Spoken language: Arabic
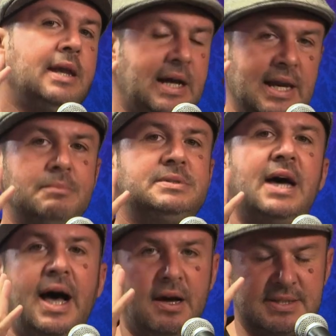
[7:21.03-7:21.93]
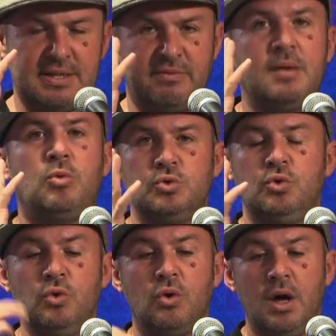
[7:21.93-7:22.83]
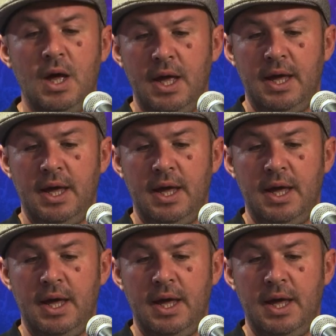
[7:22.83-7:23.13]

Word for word: الكلام تاعه سي فريمون دو لوغ